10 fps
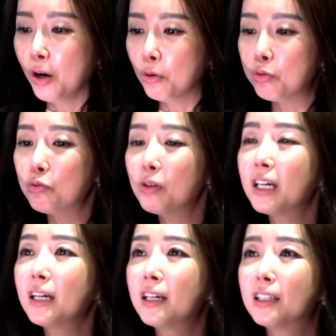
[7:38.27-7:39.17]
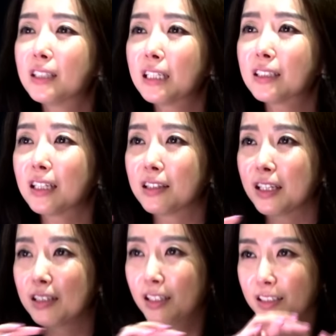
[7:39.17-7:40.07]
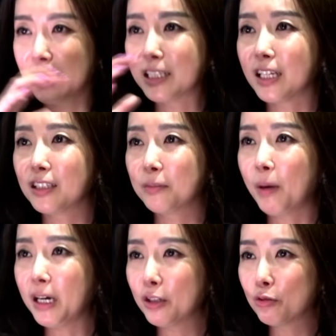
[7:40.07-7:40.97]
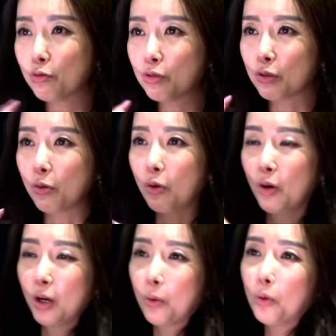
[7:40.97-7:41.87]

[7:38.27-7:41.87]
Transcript: 후에 생산된 재산을 파일을 줄이고 음.